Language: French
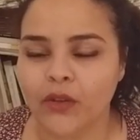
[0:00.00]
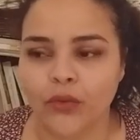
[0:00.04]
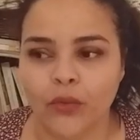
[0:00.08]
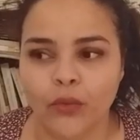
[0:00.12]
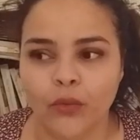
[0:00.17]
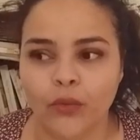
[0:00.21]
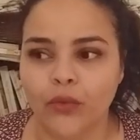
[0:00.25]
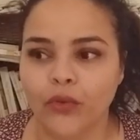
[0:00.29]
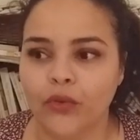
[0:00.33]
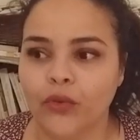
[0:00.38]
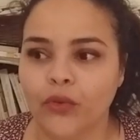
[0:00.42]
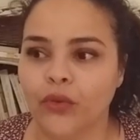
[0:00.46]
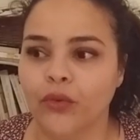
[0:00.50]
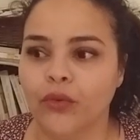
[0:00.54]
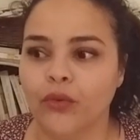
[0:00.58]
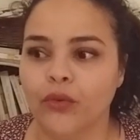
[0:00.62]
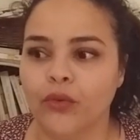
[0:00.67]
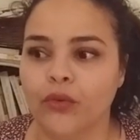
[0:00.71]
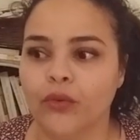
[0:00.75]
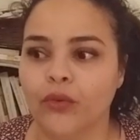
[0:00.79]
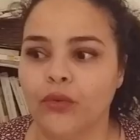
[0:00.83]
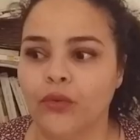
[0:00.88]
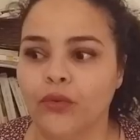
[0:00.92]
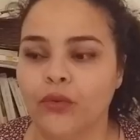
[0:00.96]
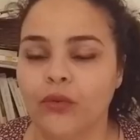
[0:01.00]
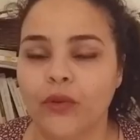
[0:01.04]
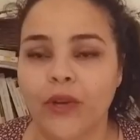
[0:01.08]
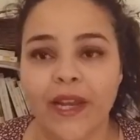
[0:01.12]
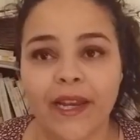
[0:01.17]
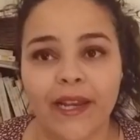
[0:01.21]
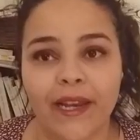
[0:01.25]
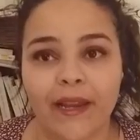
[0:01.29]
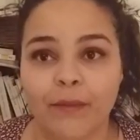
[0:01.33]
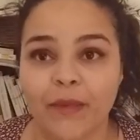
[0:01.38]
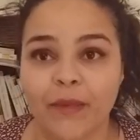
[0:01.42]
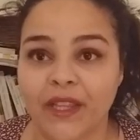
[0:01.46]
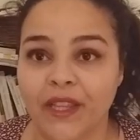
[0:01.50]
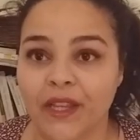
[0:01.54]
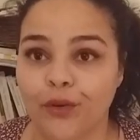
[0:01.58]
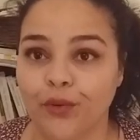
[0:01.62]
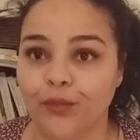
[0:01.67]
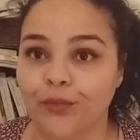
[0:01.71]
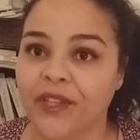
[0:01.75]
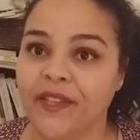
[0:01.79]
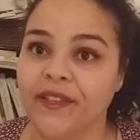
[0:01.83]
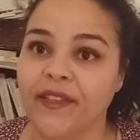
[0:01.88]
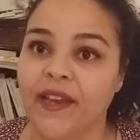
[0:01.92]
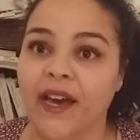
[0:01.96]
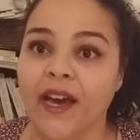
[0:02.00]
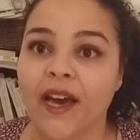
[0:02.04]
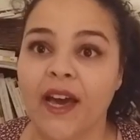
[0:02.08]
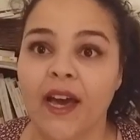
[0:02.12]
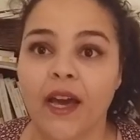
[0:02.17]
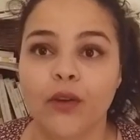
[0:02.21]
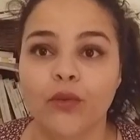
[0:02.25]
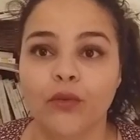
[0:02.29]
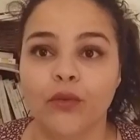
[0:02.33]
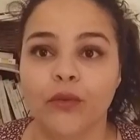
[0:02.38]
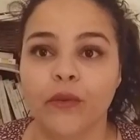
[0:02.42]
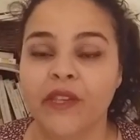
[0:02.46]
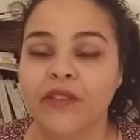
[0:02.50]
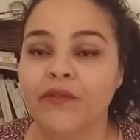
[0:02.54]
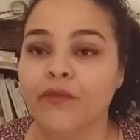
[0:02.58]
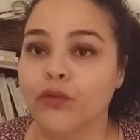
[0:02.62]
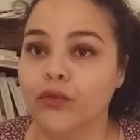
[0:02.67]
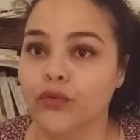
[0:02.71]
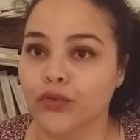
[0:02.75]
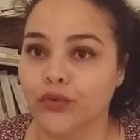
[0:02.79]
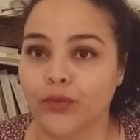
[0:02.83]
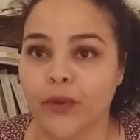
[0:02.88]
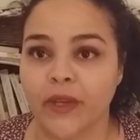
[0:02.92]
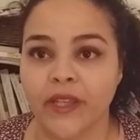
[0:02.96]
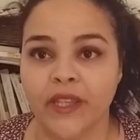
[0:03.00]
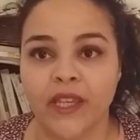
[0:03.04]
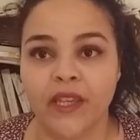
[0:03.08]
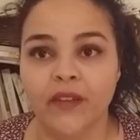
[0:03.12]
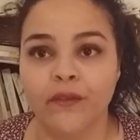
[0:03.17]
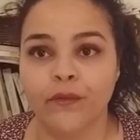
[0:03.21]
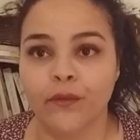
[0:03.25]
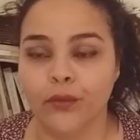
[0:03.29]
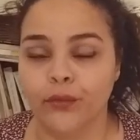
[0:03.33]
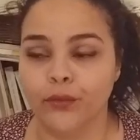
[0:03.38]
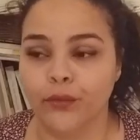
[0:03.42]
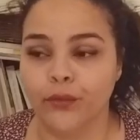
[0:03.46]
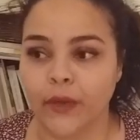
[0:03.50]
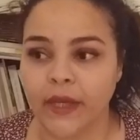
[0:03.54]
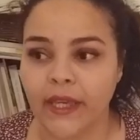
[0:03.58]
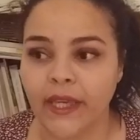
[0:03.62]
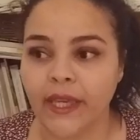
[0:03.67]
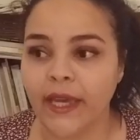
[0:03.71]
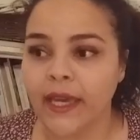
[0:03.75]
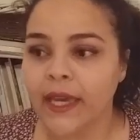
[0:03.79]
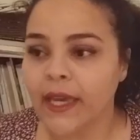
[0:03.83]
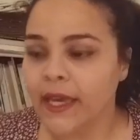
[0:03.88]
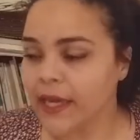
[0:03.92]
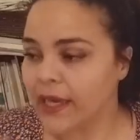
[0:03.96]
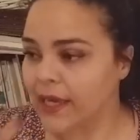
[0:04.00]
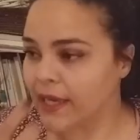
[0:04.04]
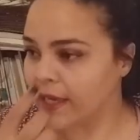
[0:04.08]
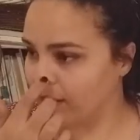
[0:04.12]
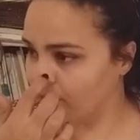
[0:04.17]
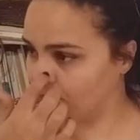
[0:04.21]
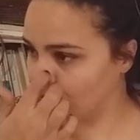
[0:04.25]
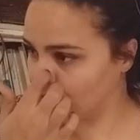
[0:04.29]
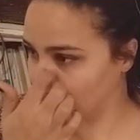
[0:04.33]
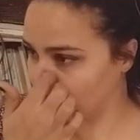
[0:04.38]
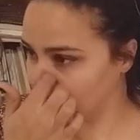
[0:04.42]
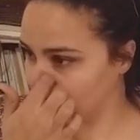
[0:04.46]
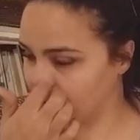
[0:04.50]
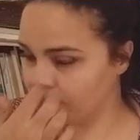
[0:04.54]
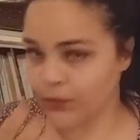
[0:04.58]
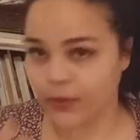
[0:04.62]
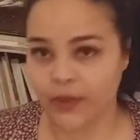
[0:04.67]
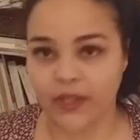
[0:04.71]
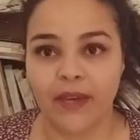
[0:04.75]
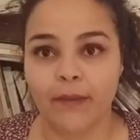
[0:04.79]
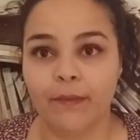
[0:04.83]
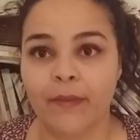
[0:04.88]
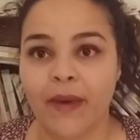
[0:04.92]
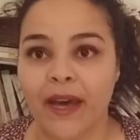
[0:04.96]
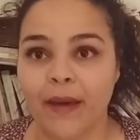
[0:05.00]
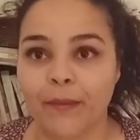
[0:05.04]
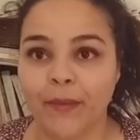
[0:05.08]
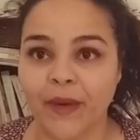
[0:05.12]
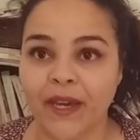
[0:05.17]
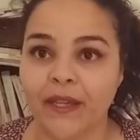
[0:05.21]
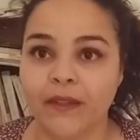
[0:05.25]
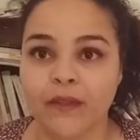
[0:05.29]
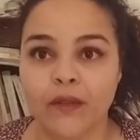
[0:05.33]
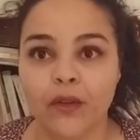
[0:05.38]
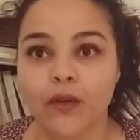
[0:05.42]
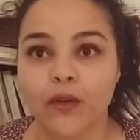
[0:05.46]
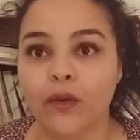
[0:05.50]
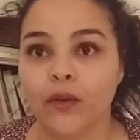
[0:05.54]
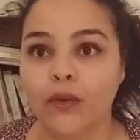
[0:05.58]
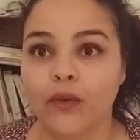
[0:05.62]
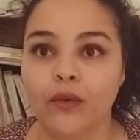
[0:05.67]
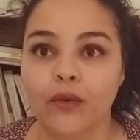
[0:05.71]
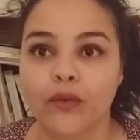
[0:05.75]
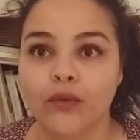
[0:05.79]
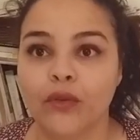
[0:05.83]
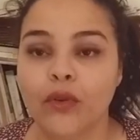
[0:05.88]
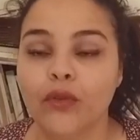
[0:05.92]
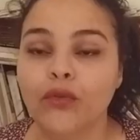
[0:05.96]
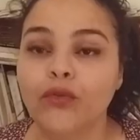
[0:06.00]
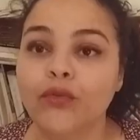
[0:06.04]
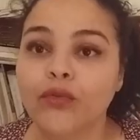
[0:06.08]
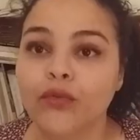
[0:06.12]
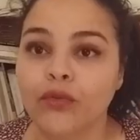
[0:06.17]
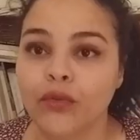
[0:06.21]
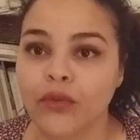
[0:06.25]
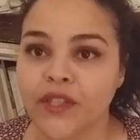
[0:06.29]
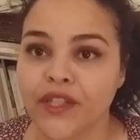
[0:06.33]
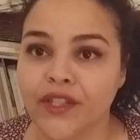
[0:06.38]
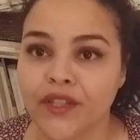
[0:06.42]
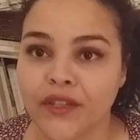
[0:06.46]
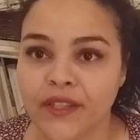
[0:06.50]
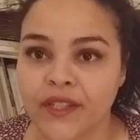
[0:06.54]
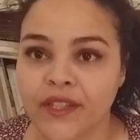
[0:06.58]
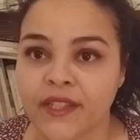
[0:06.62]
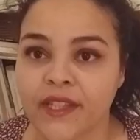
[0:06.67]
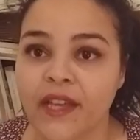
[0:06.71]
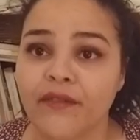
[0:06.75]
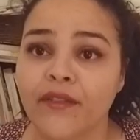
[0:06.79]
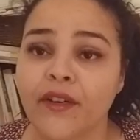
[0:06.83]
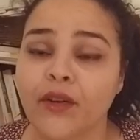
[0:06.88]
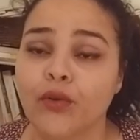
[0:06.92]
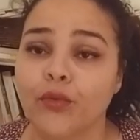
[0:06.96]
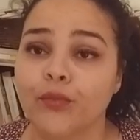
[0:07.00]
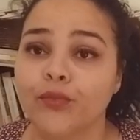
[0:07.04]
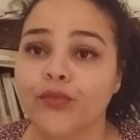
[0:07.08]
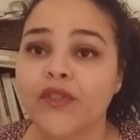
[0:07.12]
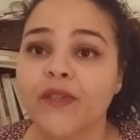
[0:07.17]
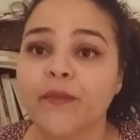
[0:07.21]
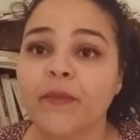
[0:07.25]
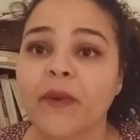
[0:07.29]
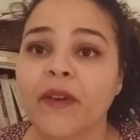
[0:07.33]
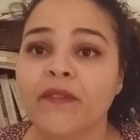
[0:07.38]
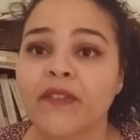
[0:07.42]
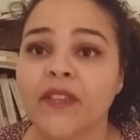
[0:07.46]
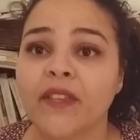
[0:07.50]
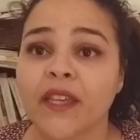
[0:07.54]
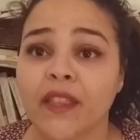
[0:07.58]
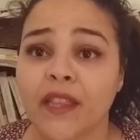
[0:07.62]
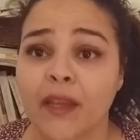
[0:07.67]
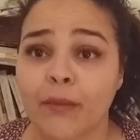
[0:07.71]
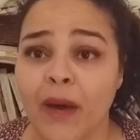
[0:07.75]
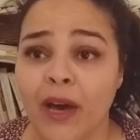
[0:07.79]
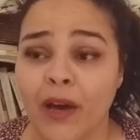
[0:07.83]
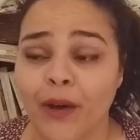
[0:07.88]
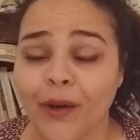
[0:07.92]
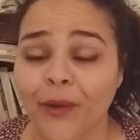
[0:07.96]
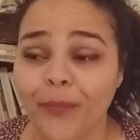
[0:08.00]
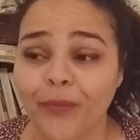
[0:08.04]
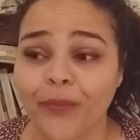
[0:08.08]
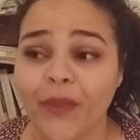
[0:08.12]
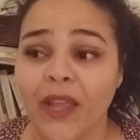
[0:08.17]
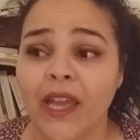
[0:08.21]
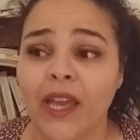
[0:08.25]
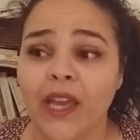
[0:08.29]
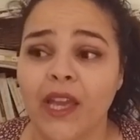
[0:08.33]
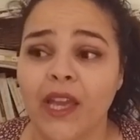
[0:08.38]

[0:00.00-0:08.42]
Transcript: Donc de là, ils l'amènent à l'hôpital, ils vont le soigner, ils vont le nourrir, et ils vont lui dire, ok, bah à présent, donne-nous ton identité afin qu'on puisse prévenir tes parents